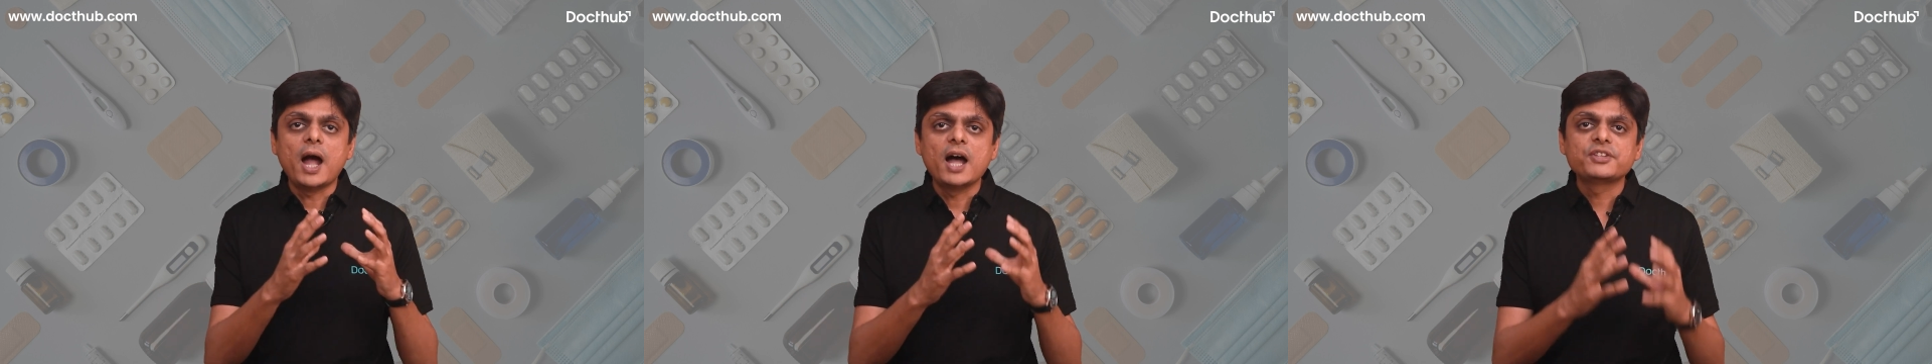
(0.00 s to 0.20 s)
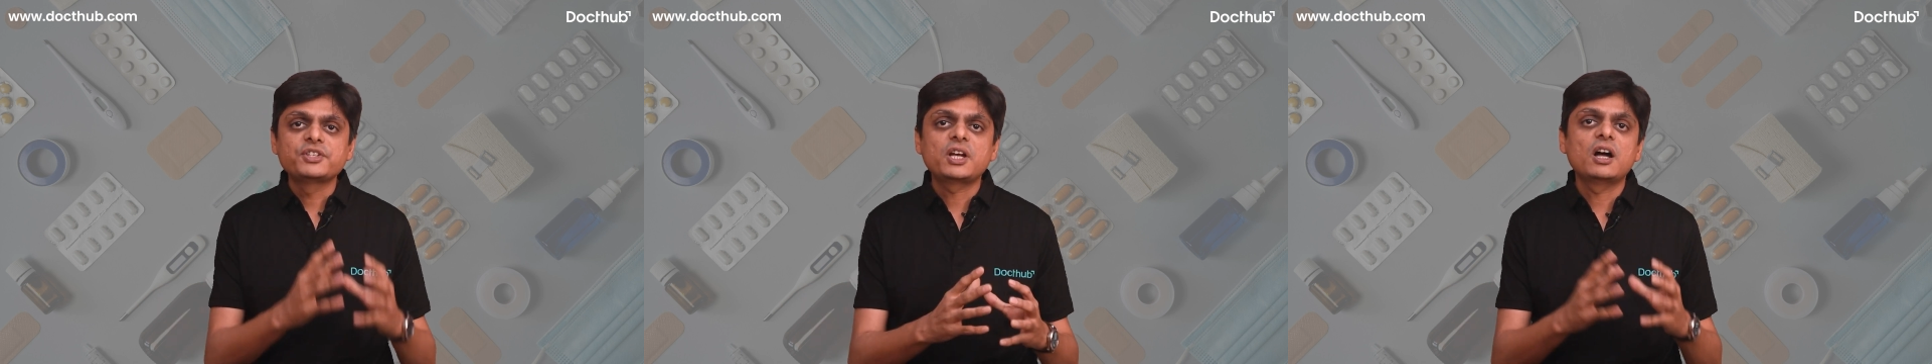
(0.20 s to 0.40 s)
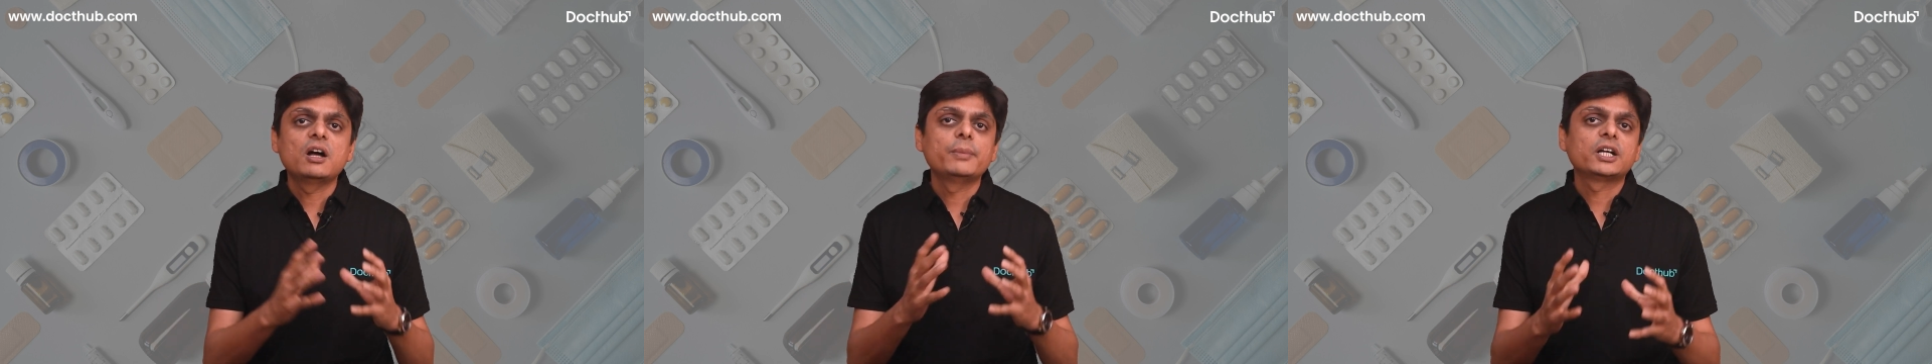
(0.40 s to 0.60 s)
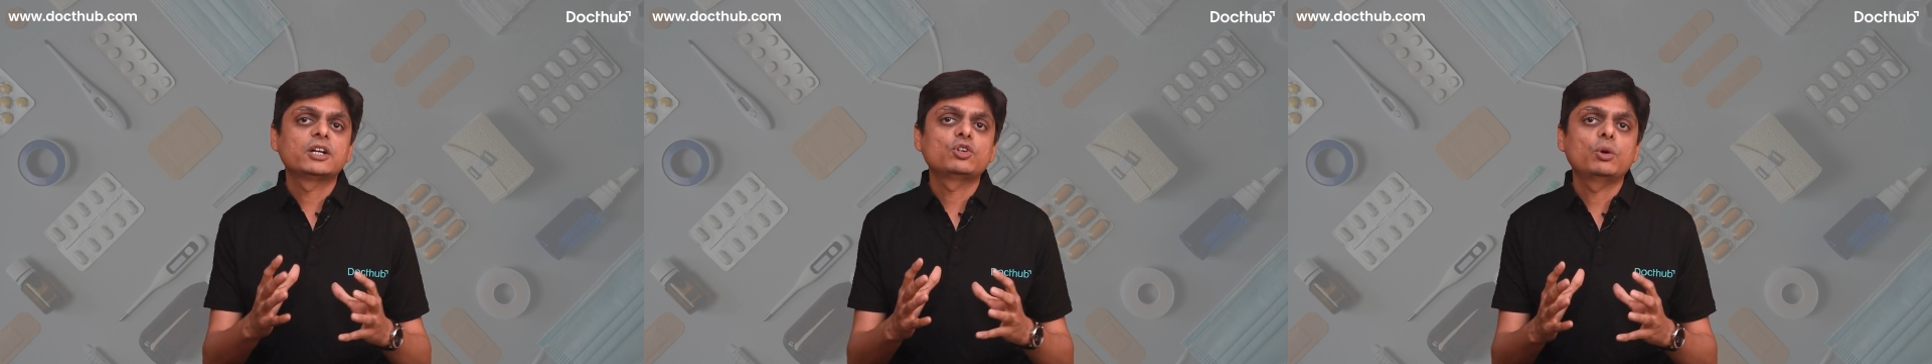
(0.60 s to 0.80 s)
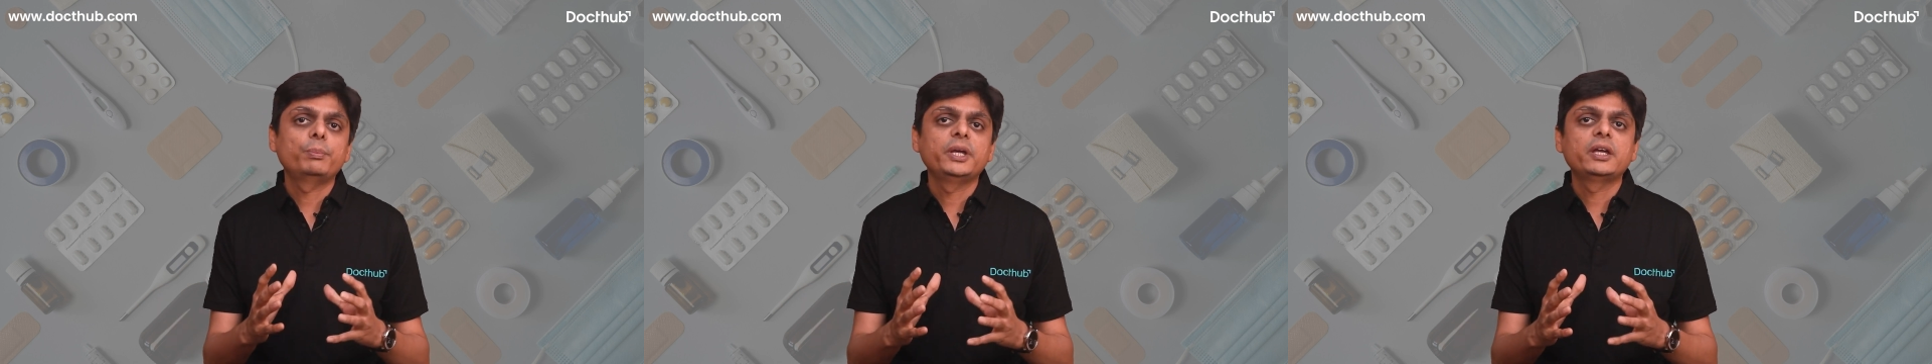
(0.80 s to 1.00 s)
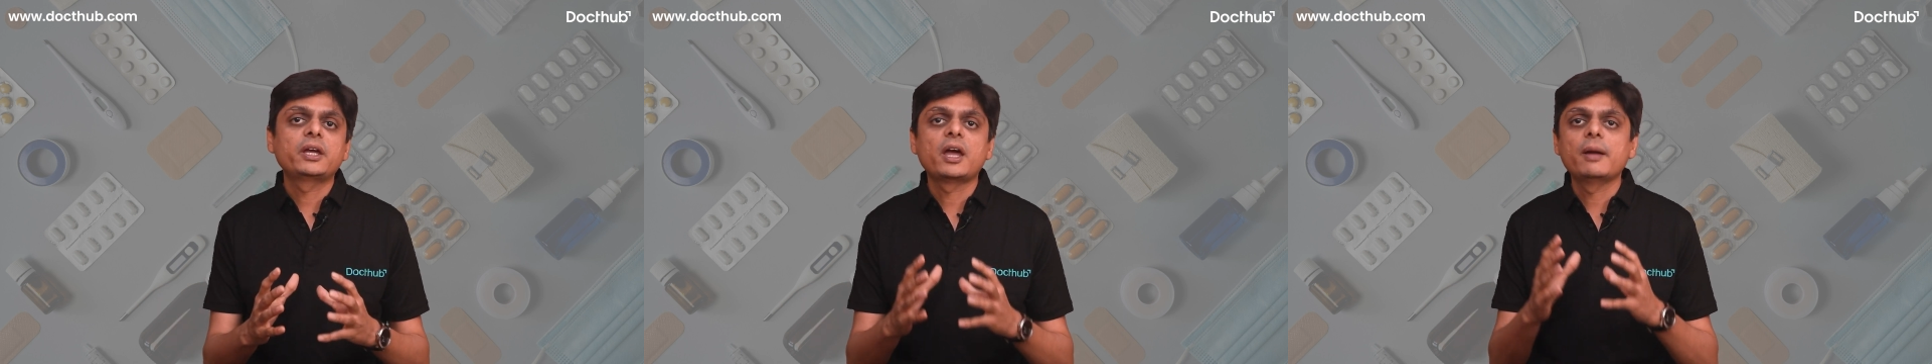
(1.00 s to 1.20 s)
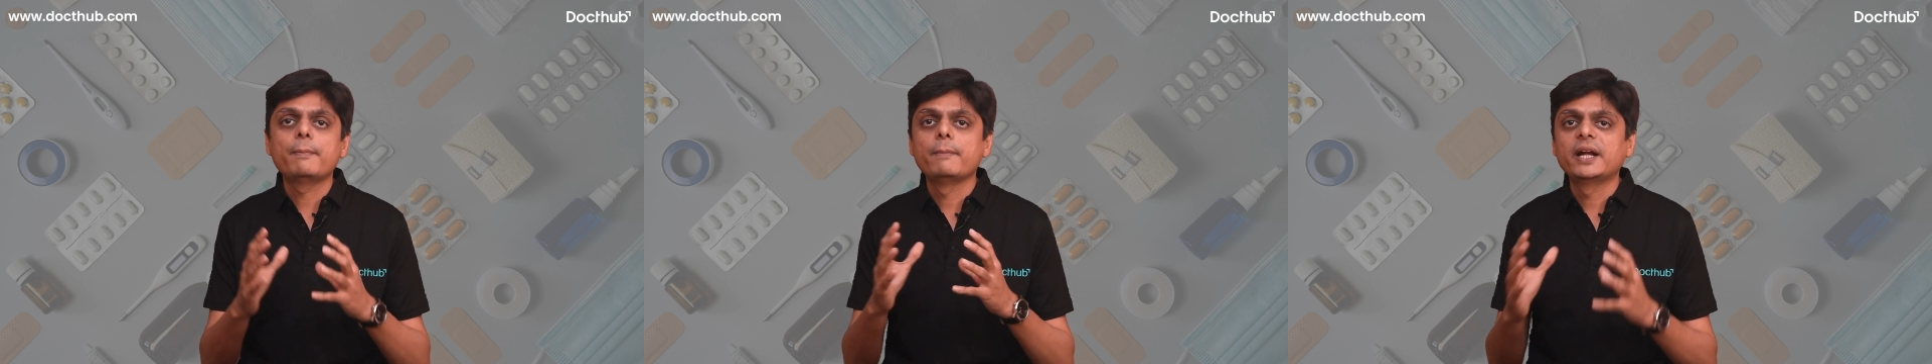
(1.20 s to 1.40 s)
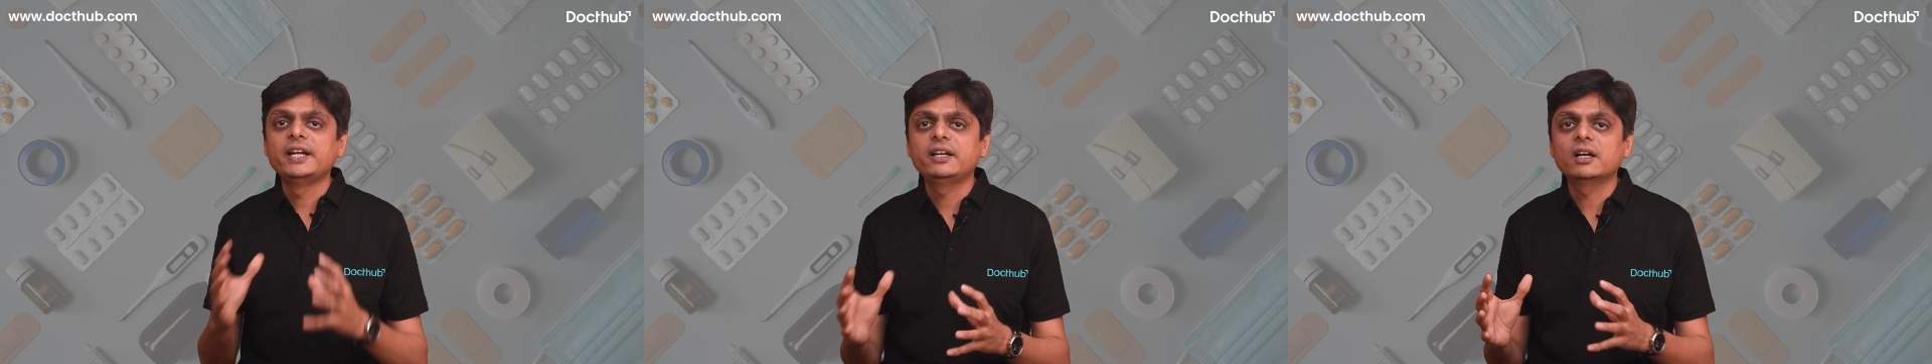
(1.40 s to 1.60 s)
आज का हमारा टॉपिक है
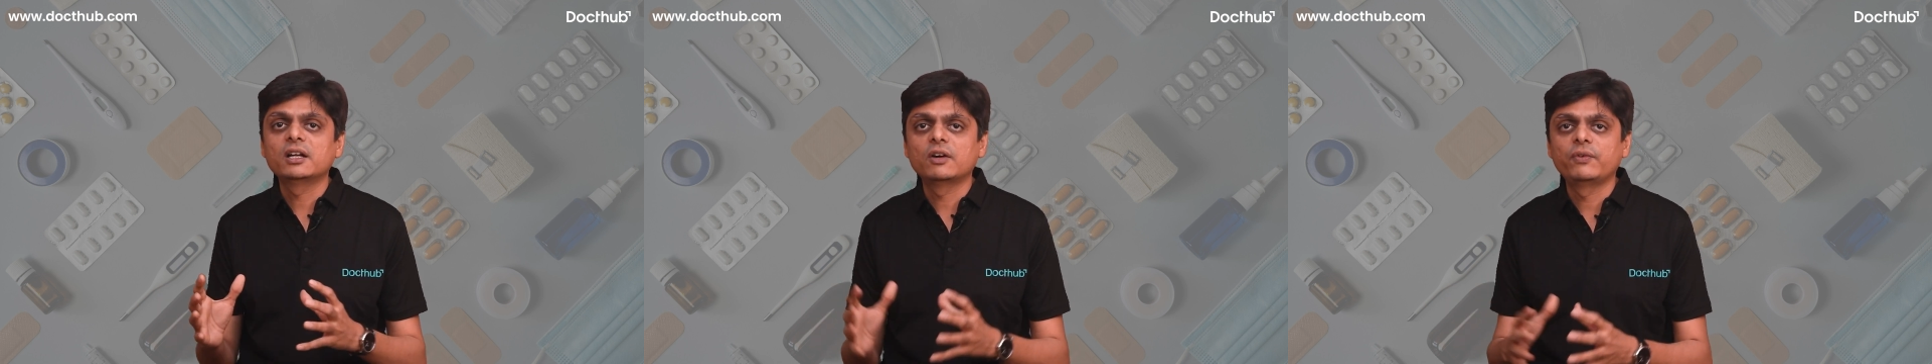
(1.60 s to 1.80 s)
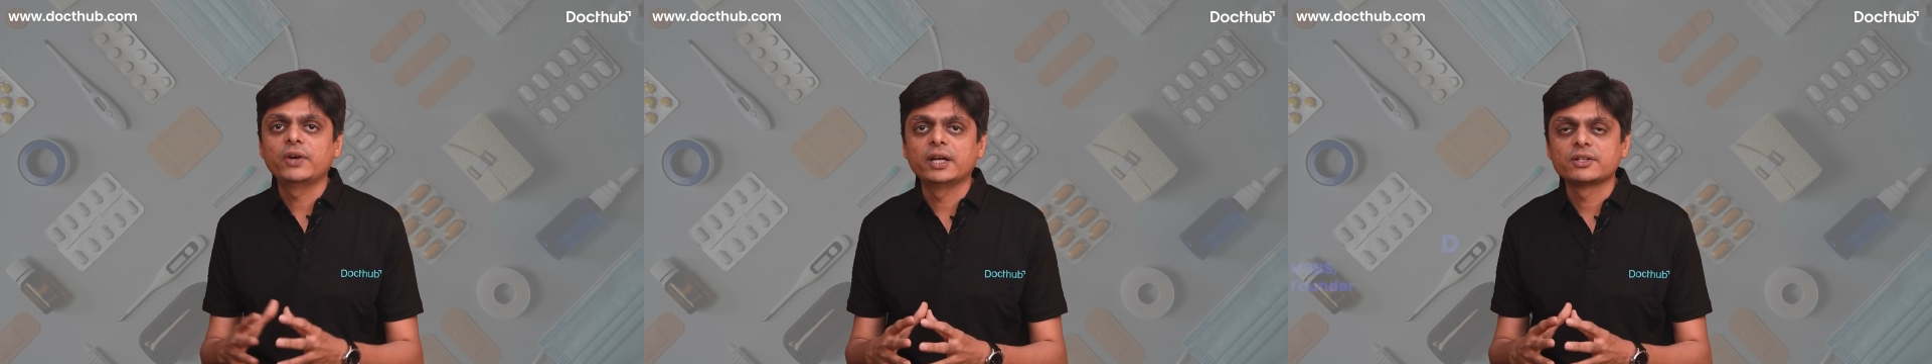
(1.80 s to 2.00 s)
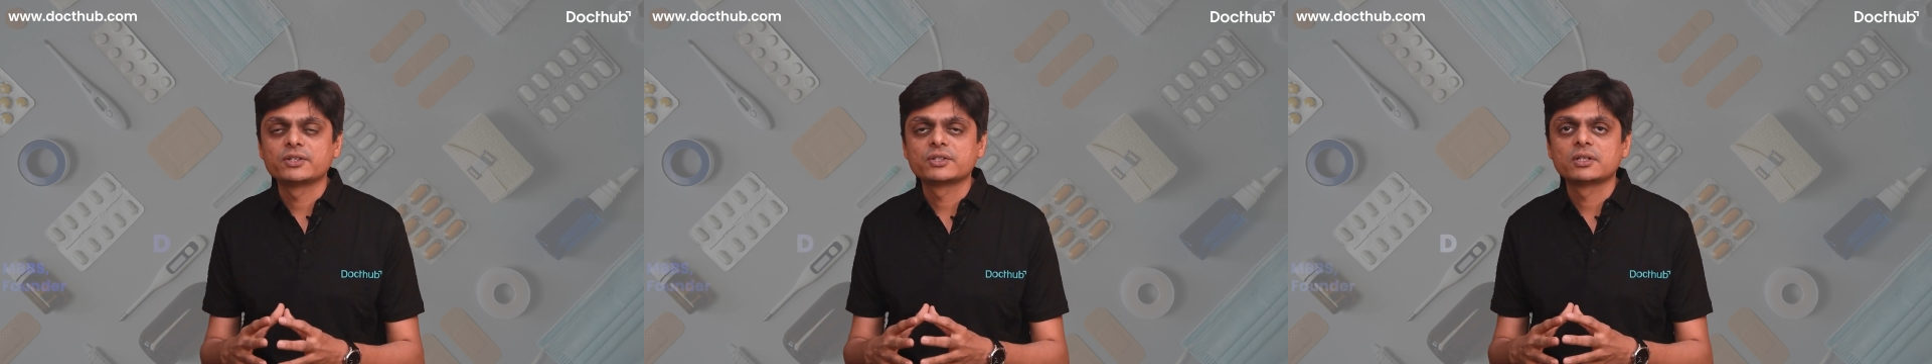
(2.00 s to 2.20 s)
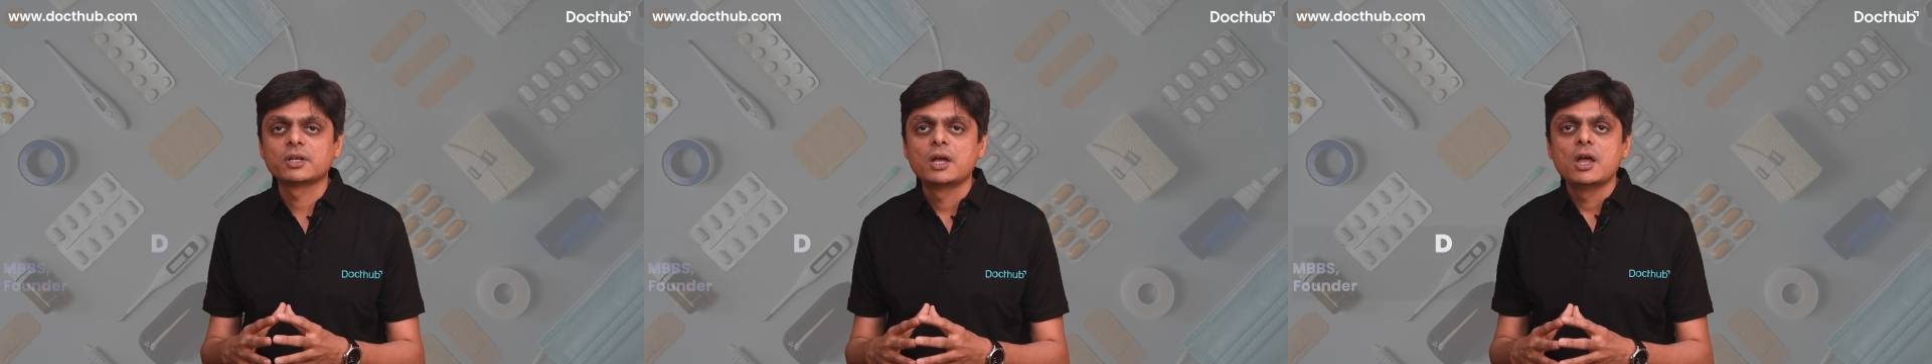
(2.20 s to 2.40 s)
मेडिकल अफेयर्स